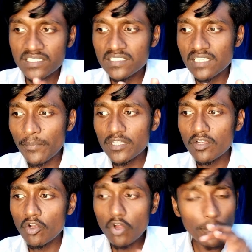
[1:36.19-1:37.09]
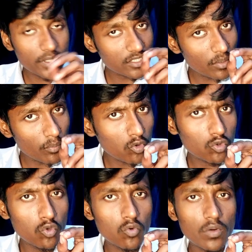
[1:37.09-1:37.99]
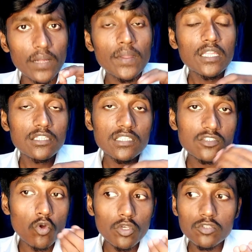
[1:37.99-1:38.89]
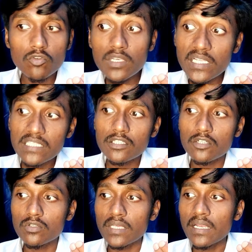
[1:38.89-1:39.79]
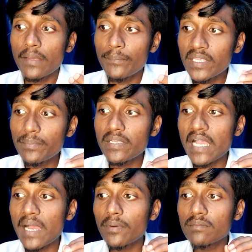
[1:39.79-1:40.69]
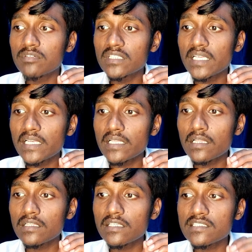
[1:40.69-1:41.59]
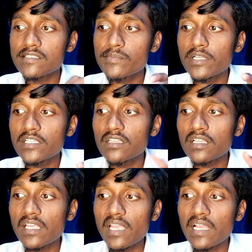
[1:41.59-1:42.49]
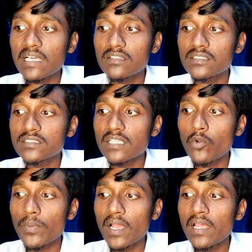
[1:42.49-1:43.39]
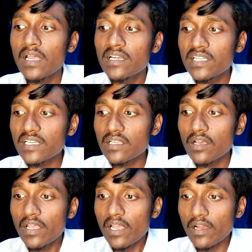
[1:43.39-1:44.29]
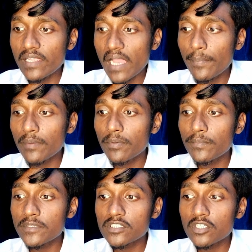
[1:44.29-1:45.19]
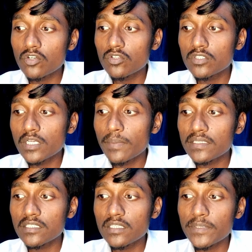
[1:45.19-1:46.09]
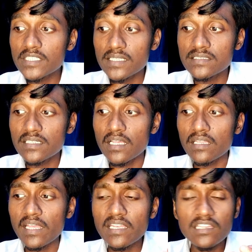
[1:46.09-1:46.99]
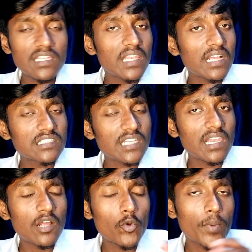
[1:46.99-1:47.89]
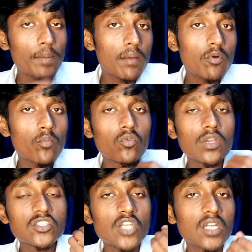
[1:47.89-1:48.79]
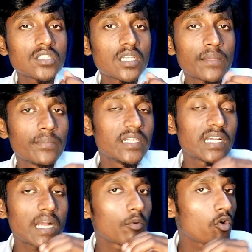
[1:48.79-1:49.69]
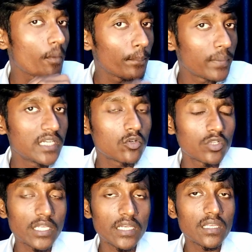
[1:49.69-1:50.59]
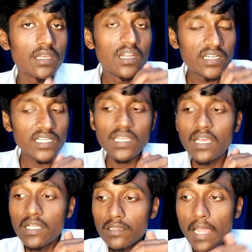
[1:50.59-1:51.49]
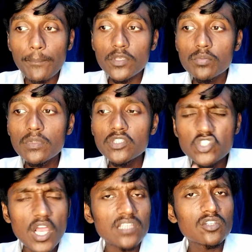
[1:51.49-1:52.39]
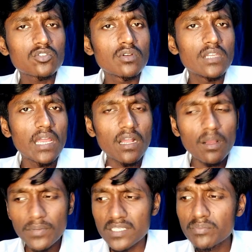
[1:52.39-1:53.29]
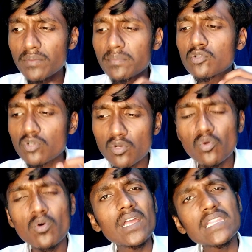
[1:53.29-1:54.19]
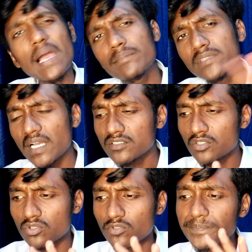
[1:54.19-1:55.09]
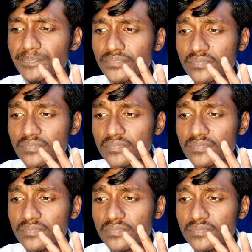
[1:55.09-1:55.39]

समझ हो ना कंपटीशन बहुत लो है तो इस कॉलेज को ले सकते हो फी भी यहाँ पर, देख लेते हैं जैसे सिविल इंजीनियर के एक लाख दस हज़ार रुपये है ठीक है ना यहाँ पे इंफॉर्मेशन टेक्नोलॉजी की बात करते हैं पचासी हज़ार है यानी तीन लाख चार लाख रुपये में आपको पूरा चार साल की बीटेक आपको कंप्लीट हो जा रही है ठीक है ना तो आप इसमें जा सकते हो यार अगर प्लेसमेंट भी थोड़ी लो है तो आप जा सकते हो